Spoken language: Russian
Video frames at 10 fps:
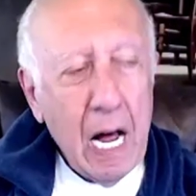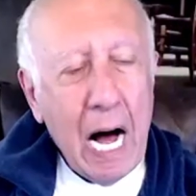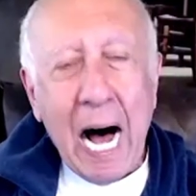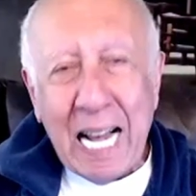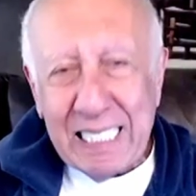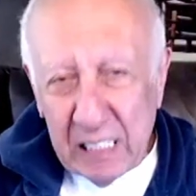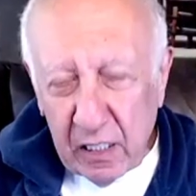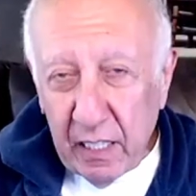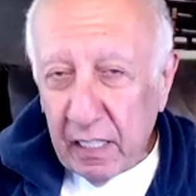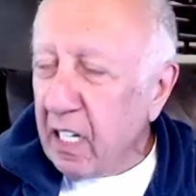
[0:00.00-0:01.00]

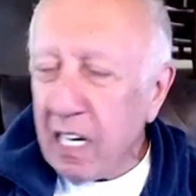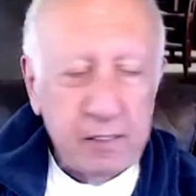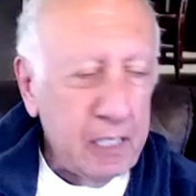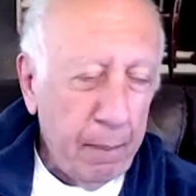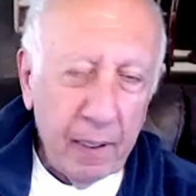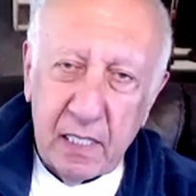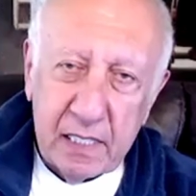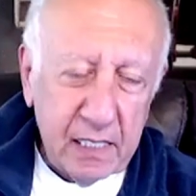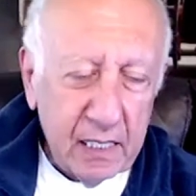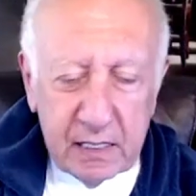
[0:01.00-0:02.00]
Англо, игра вся
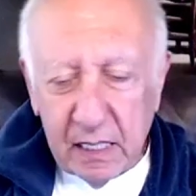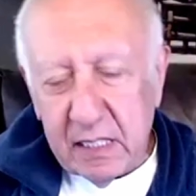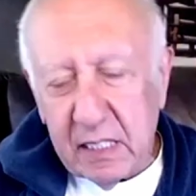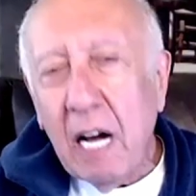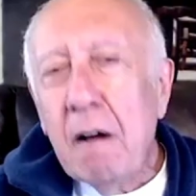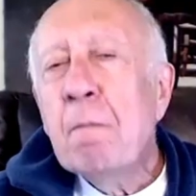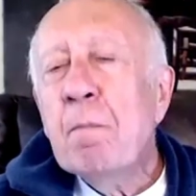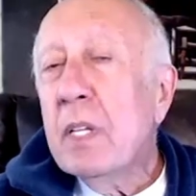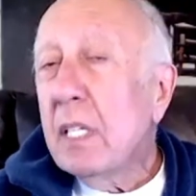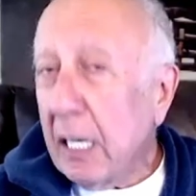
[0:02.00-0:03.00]
по-английски, естественно.
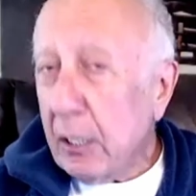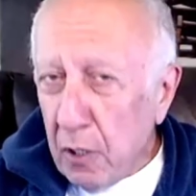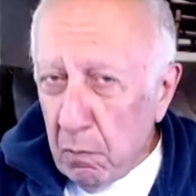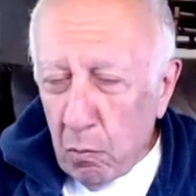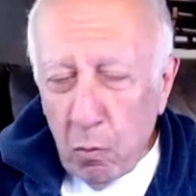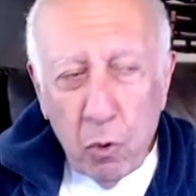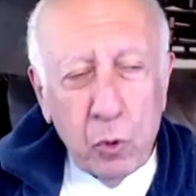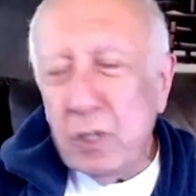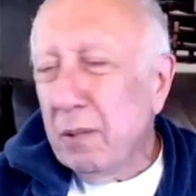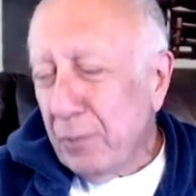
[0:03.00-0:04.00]
Которые
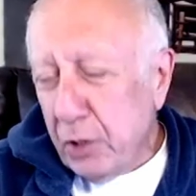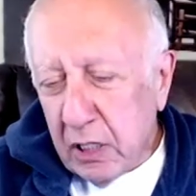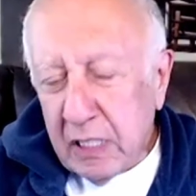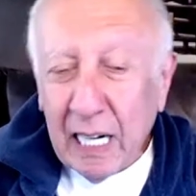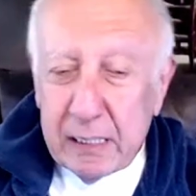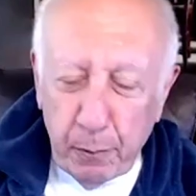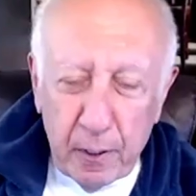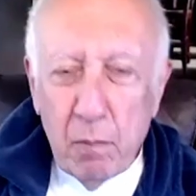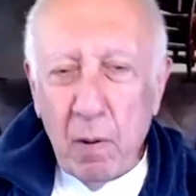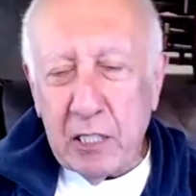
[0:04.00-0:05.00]
могут читать,
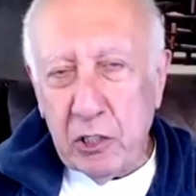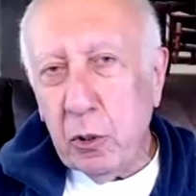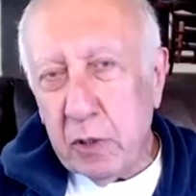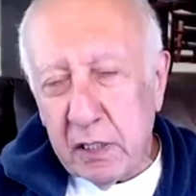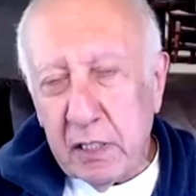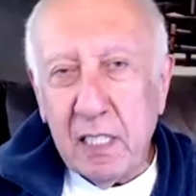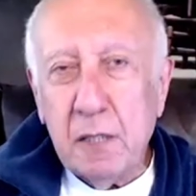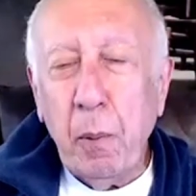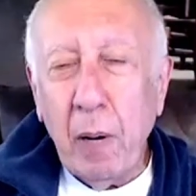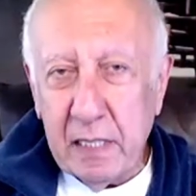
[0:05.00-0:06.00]
понимать, что-то делать
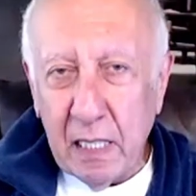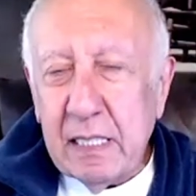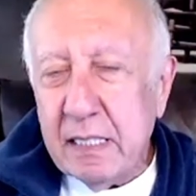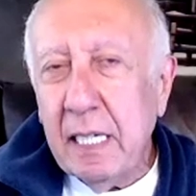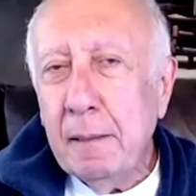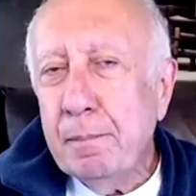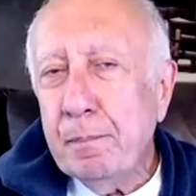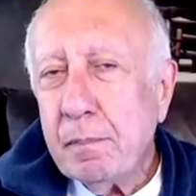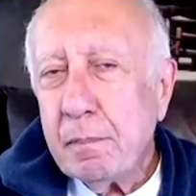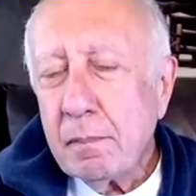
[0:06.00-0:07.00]
по-английски.
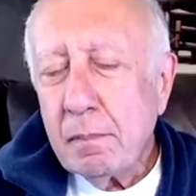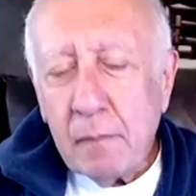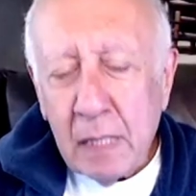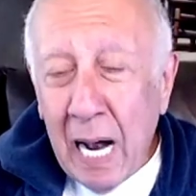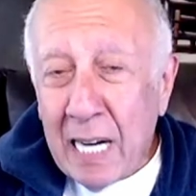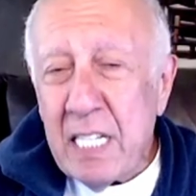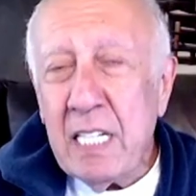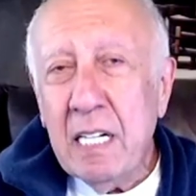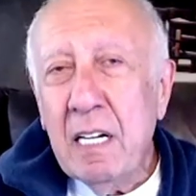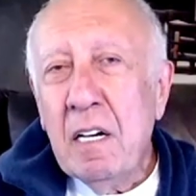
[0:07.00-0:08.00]

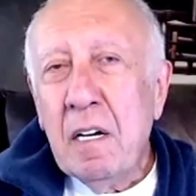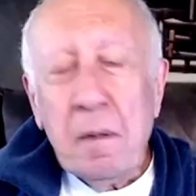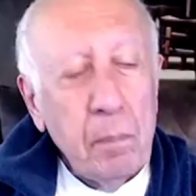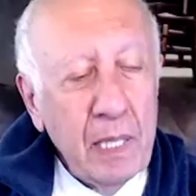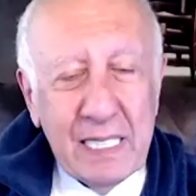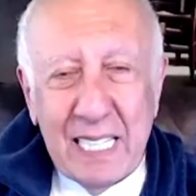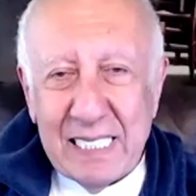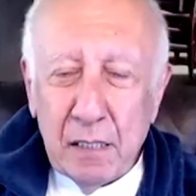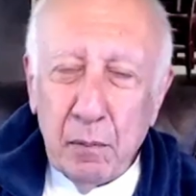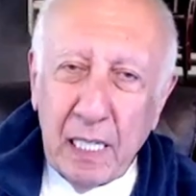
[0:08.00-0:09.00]
Они мы
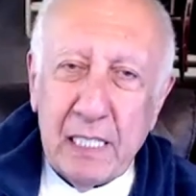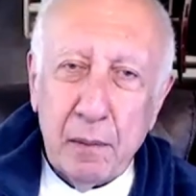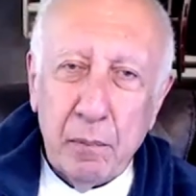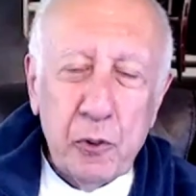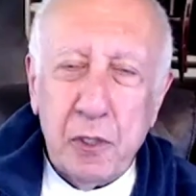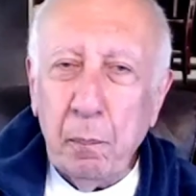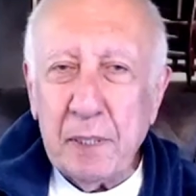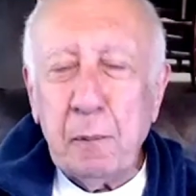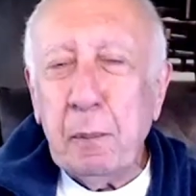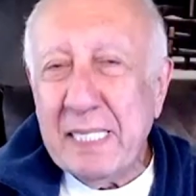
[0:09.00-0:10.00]
дадим этим людям по
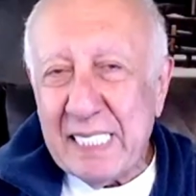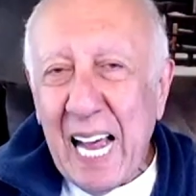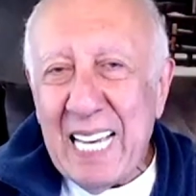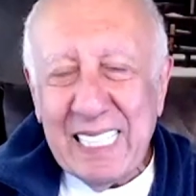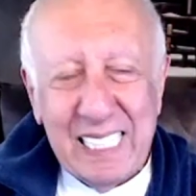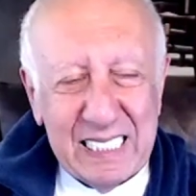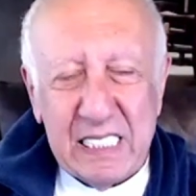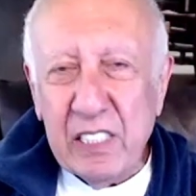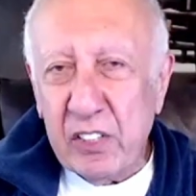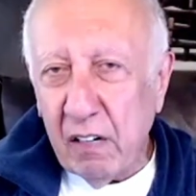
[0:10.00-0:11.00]
специальной
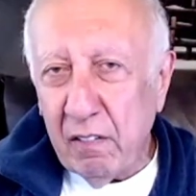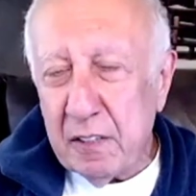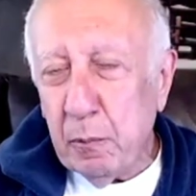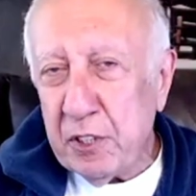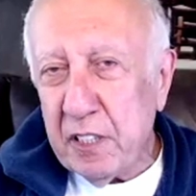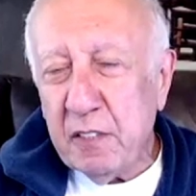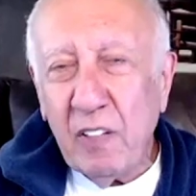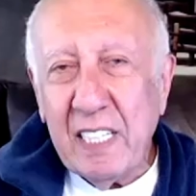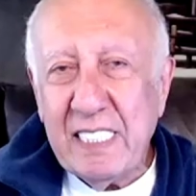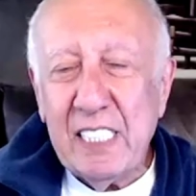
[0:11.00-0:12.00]
ссылке возможность
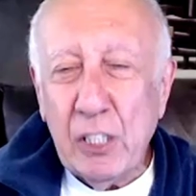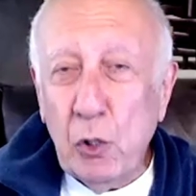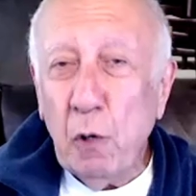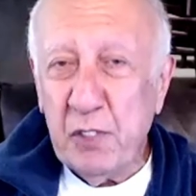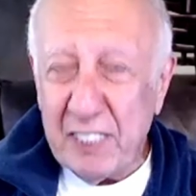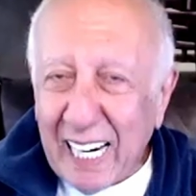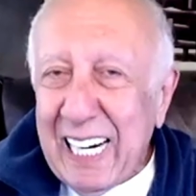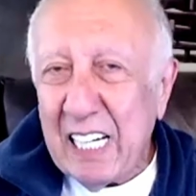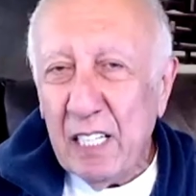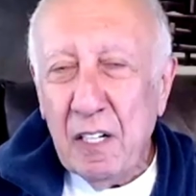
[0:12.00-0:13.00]
войти до всех,